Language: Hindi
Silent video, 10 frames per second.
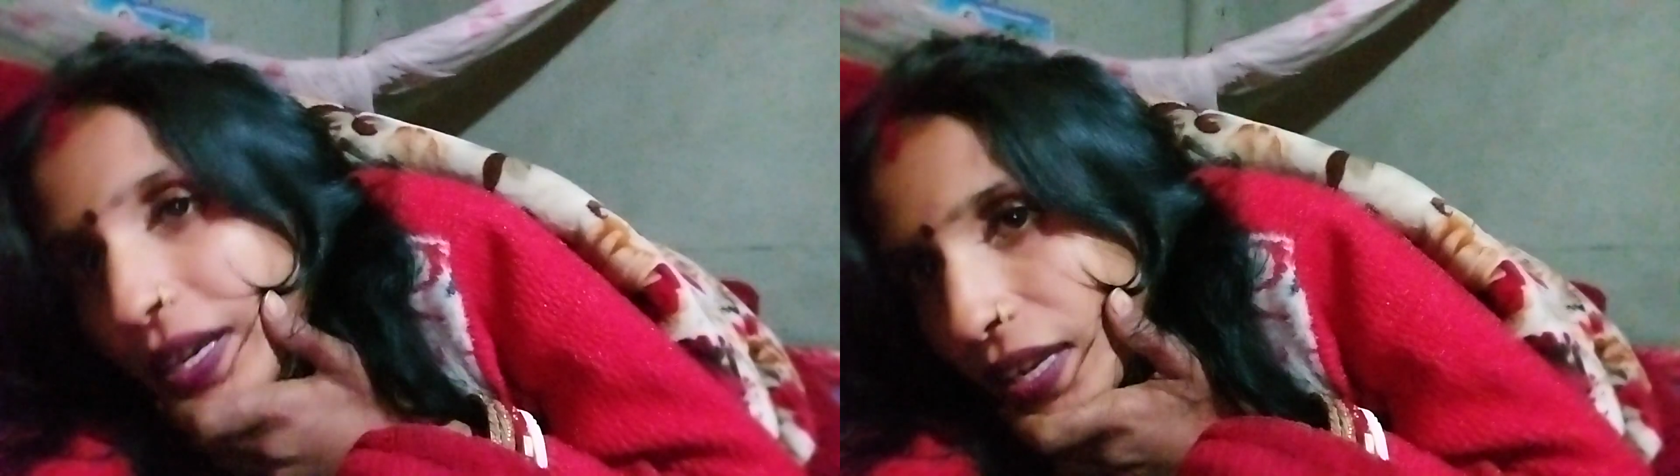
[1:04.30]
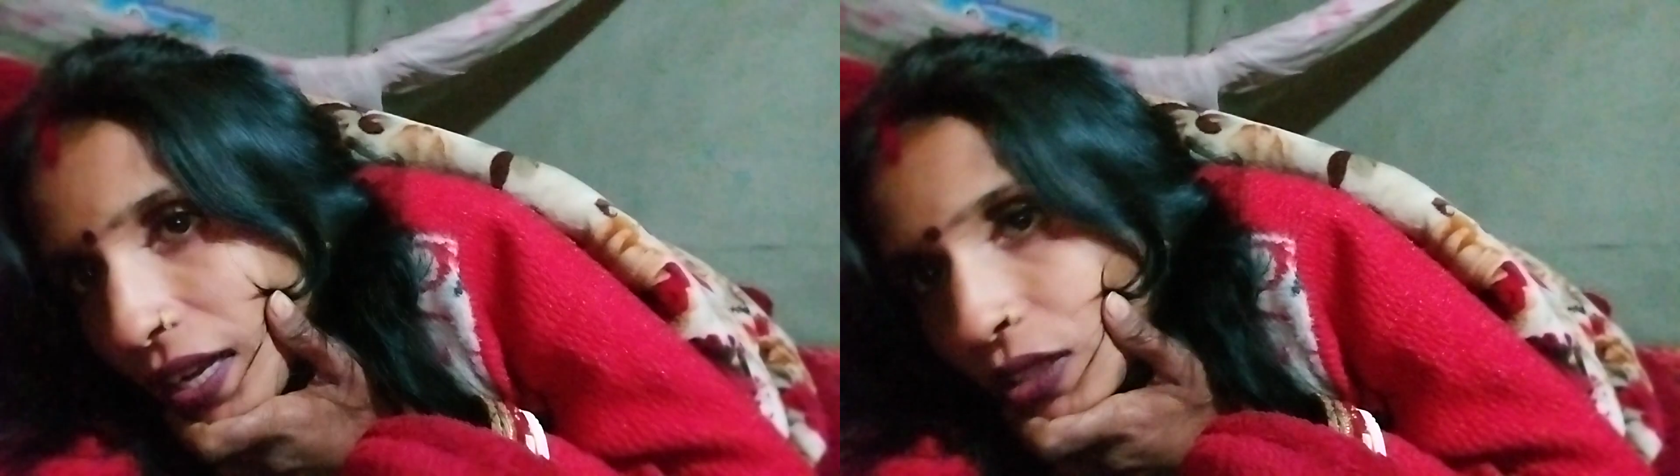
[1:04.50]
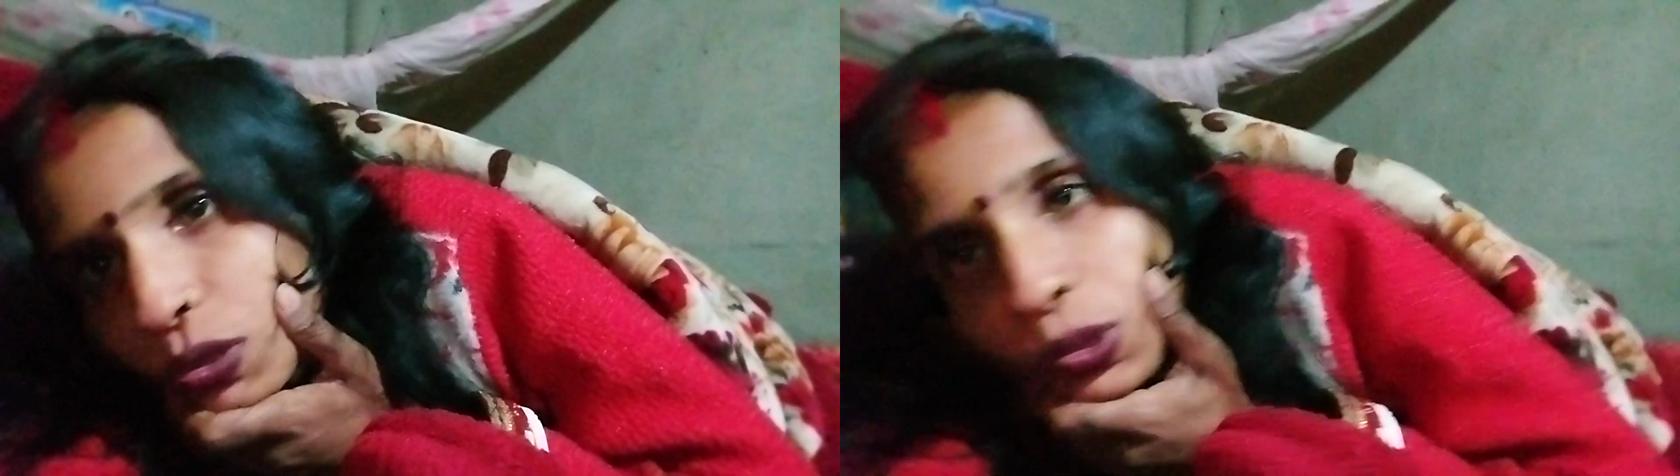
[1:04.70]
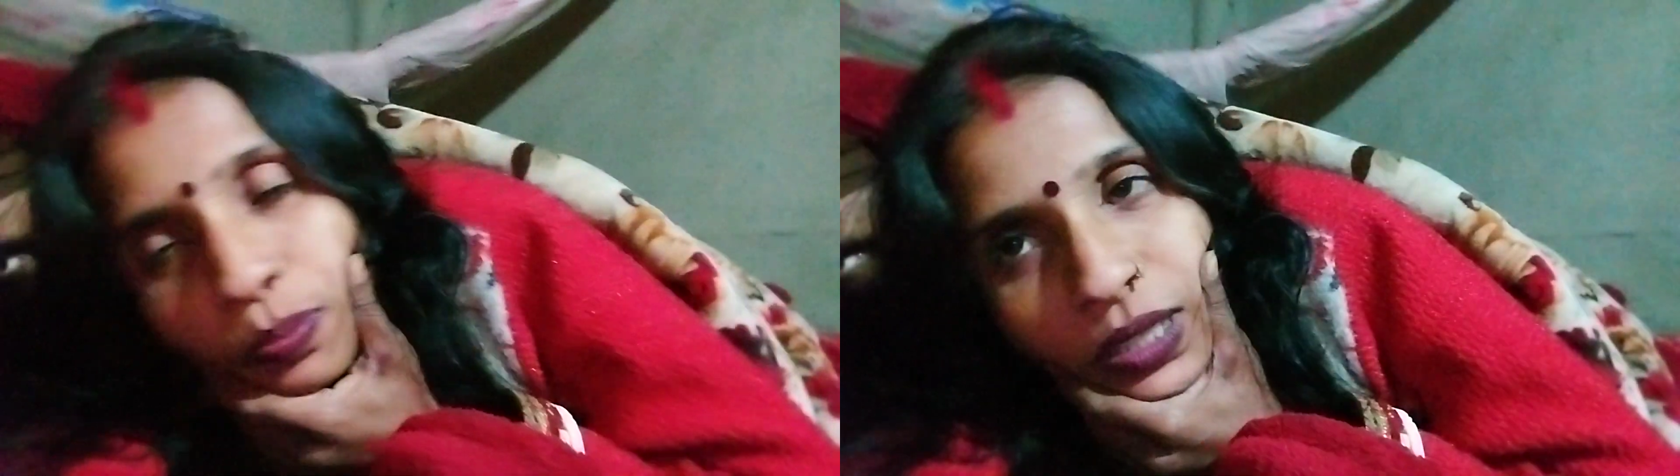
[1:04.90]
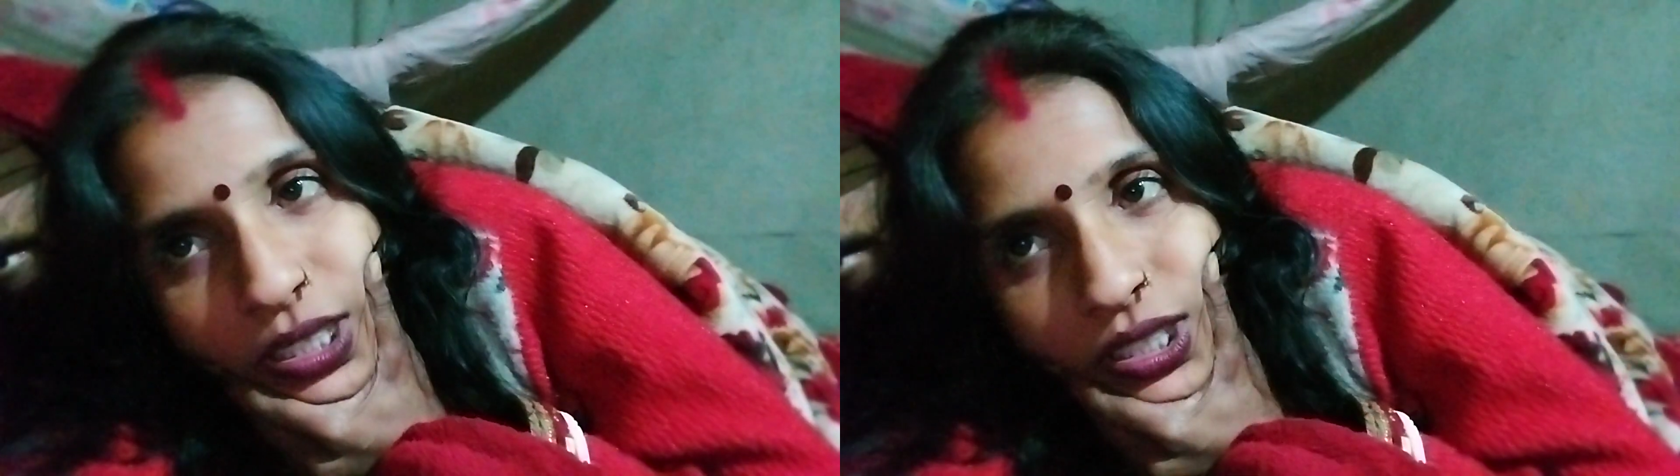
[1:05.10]
पड़ेगा यूट्यूब
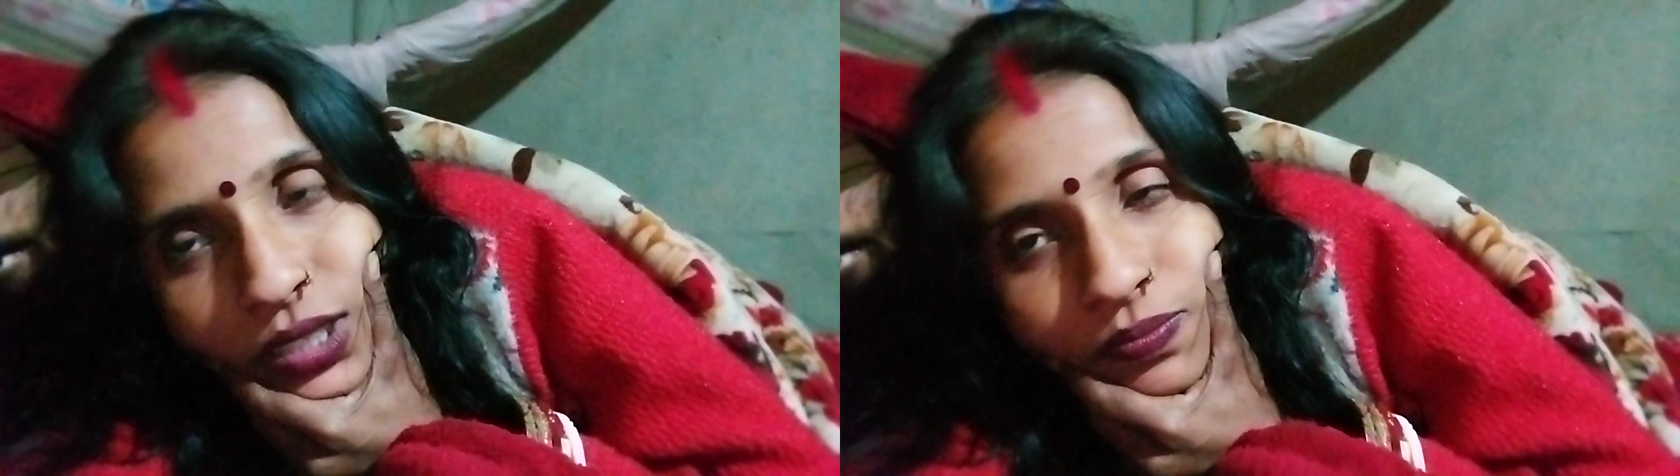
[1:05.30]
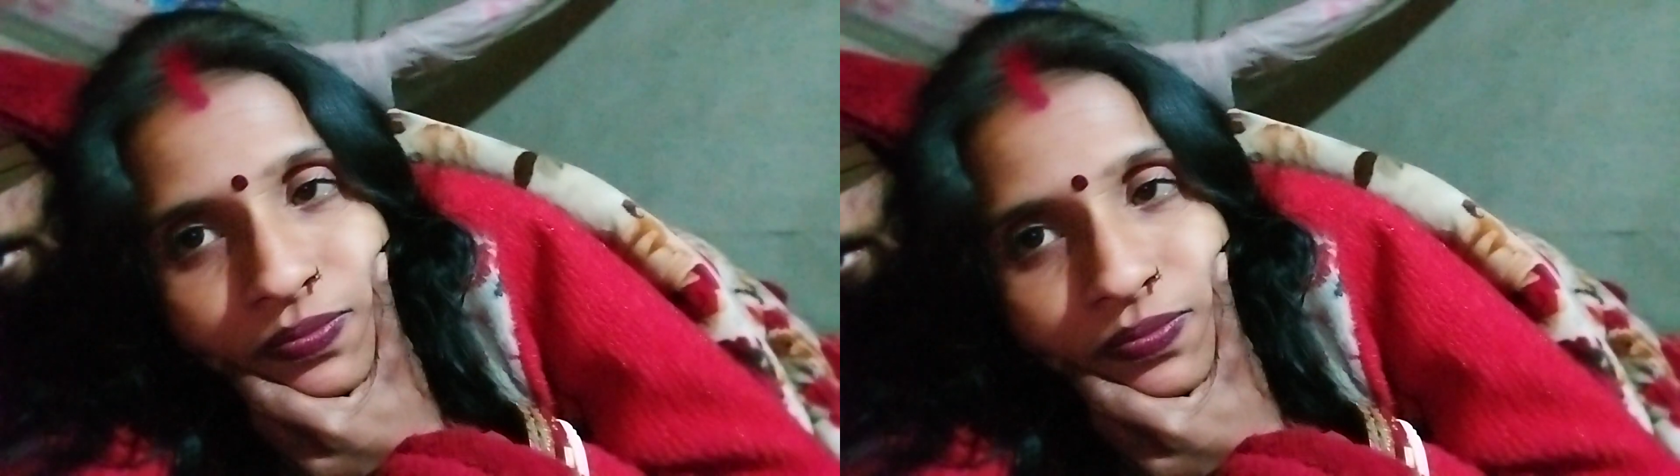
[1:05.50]
पर से